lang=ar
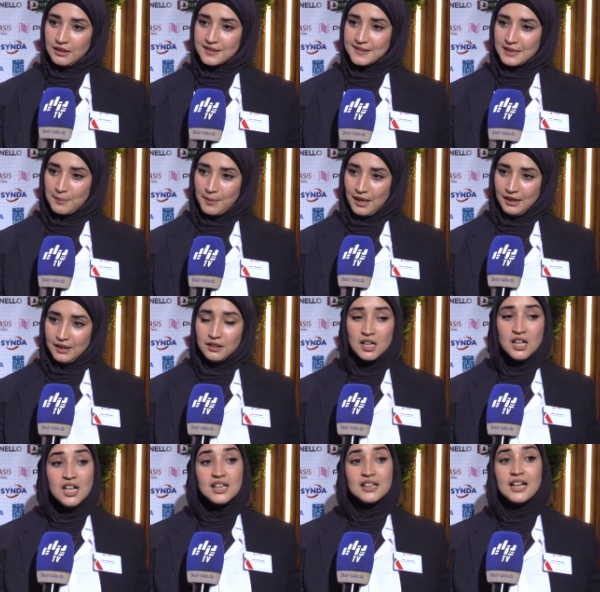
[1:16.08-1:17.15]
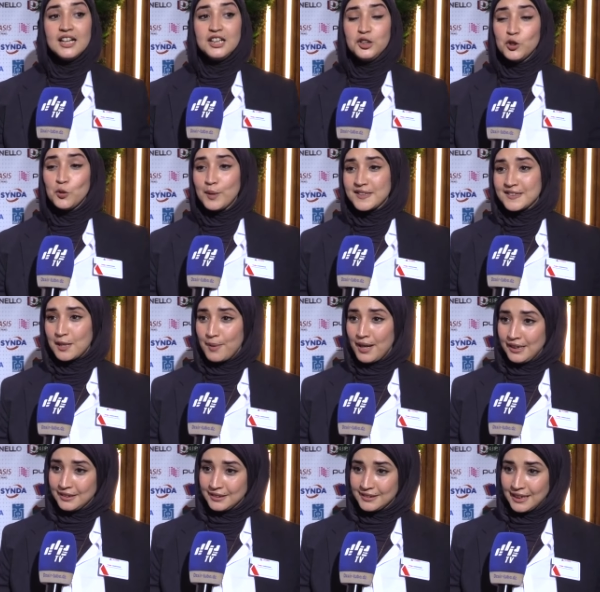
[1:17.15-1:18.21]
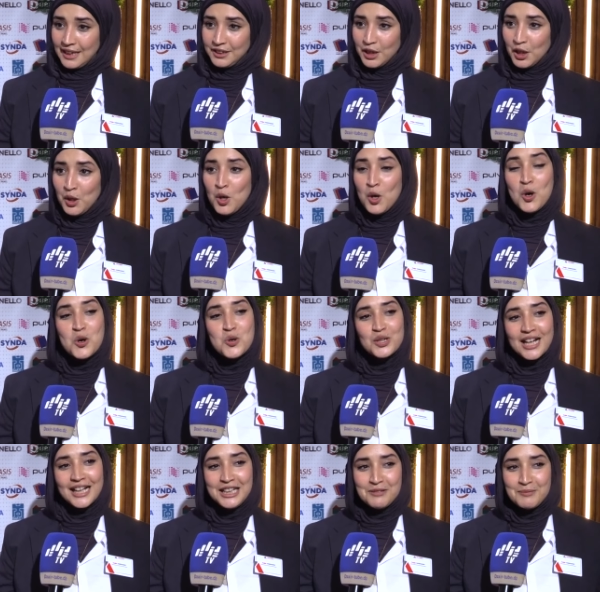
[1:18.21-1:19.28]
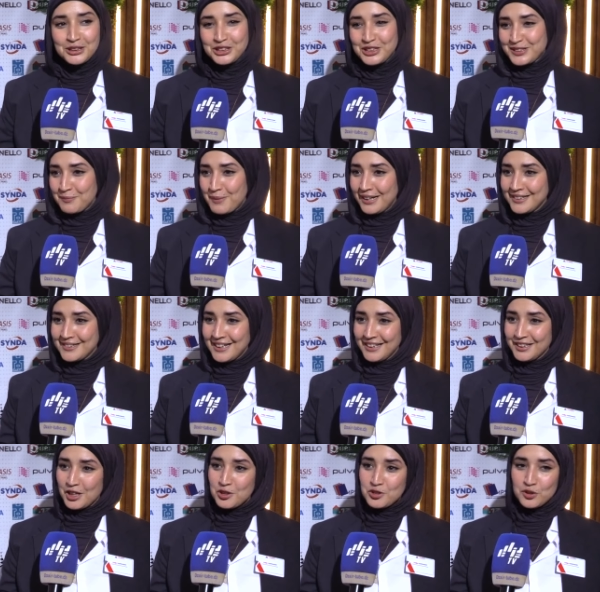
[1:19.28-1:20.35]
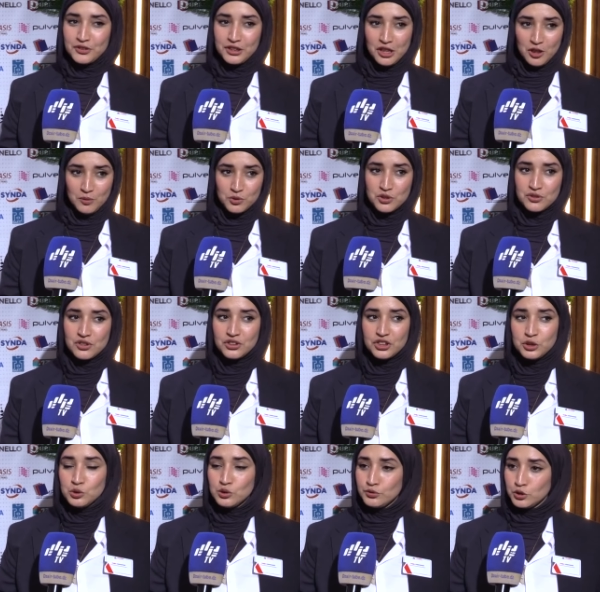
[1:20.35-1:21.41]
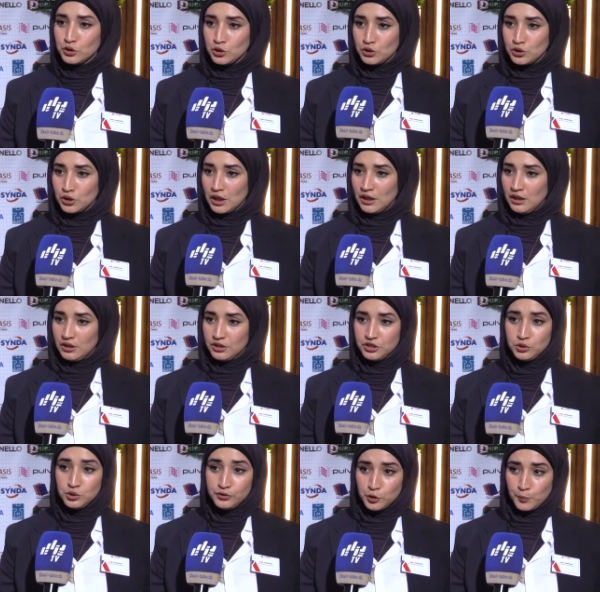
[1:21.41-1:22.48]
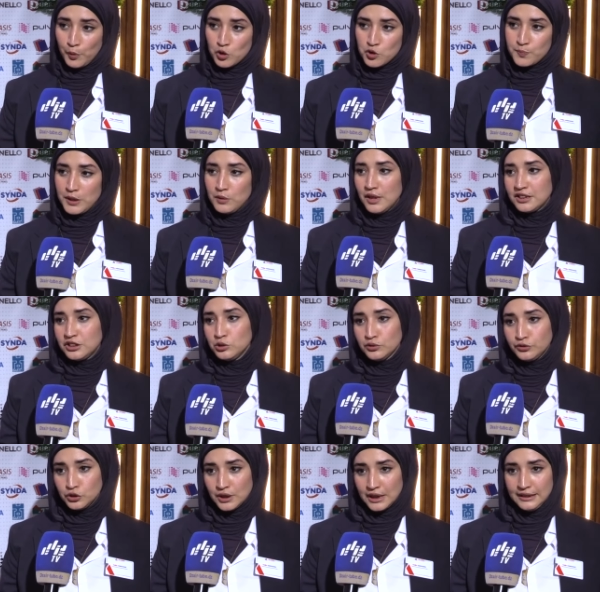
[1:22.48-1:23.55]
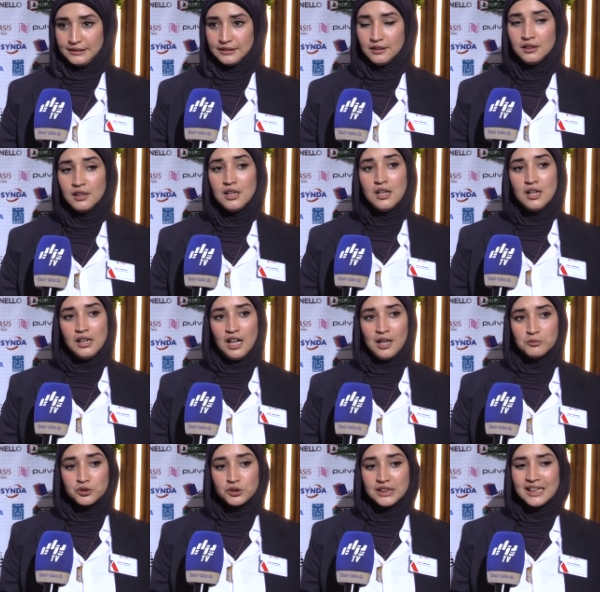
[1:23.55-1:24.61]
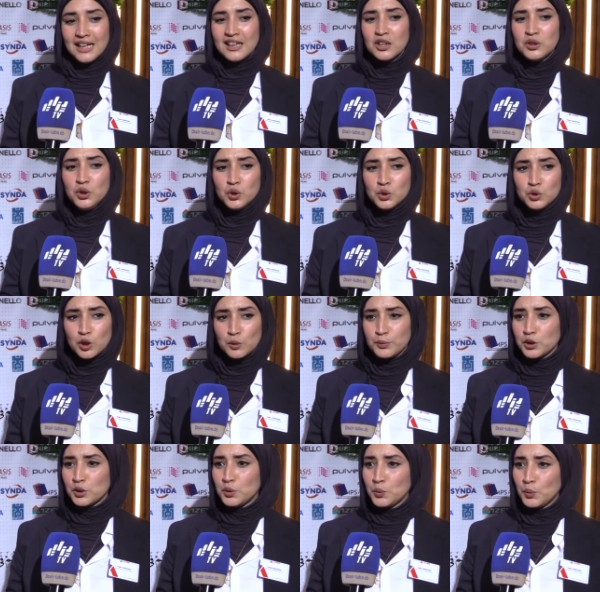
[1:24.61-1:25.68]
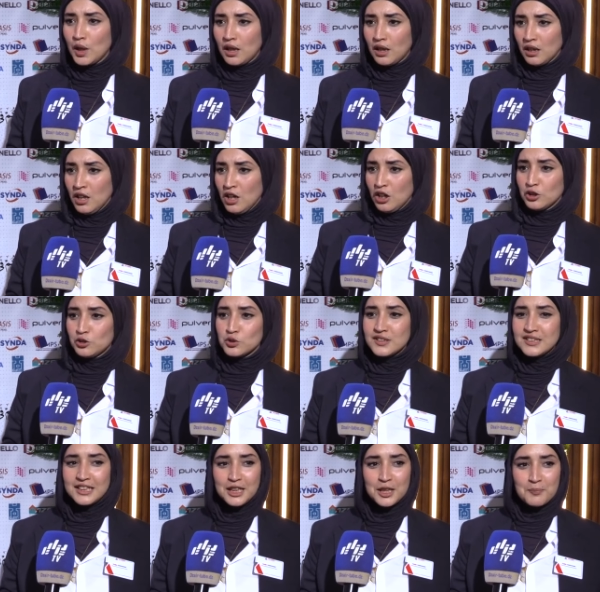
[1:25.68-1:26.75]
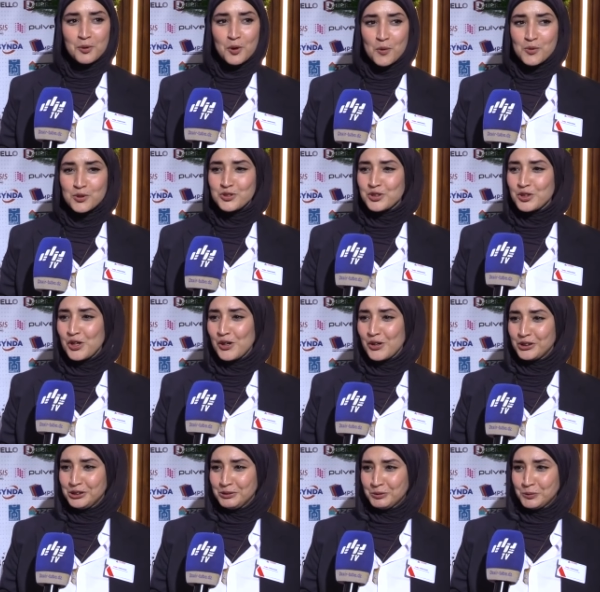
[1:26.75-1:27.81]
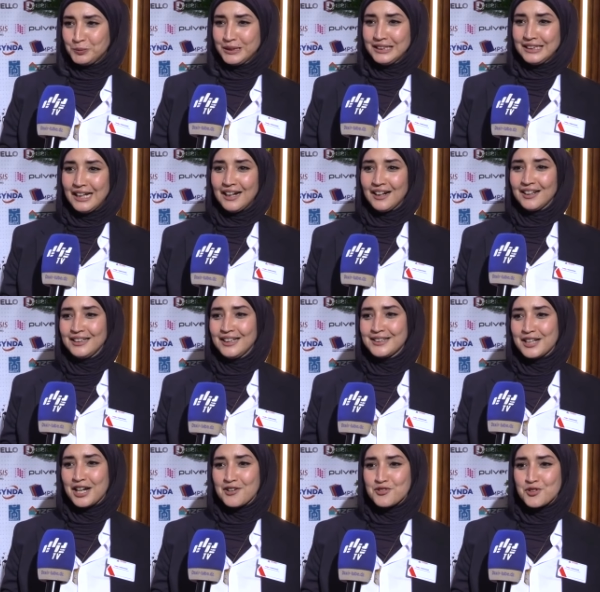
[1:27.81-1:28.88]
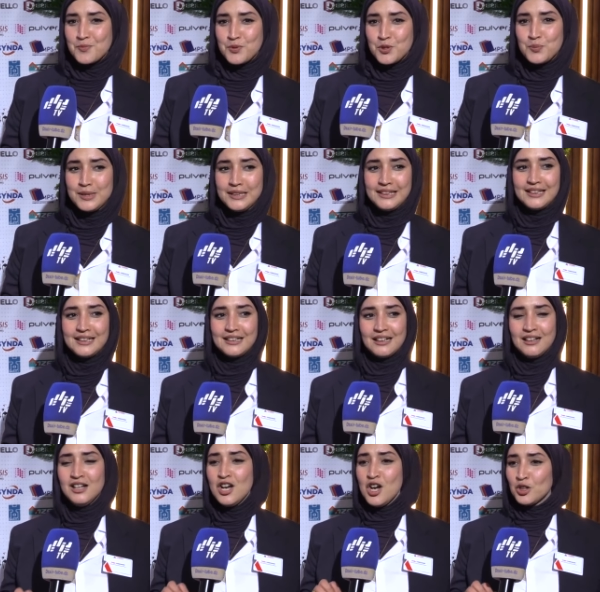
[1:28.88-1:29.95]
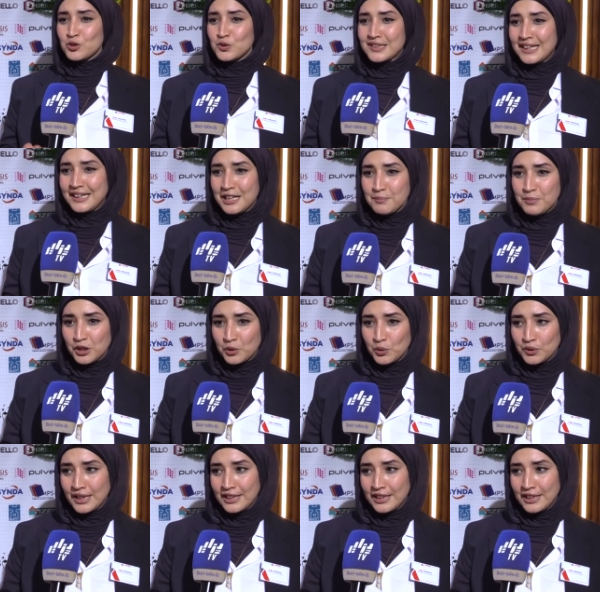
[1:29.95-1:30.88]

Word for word: للزبائن كاين اللي هما زبائن تاعنا وكاين اللي ماشي زبائن تاعنا رسوفيناهم سو سون دي نوفو دي نوفو بروسبي ولا دي نوفو كليون الحمد لله كان حضور بقوه لتو سكي بروموسيون ايموبيليير لي ترافو بوبليك تو سكي بيرو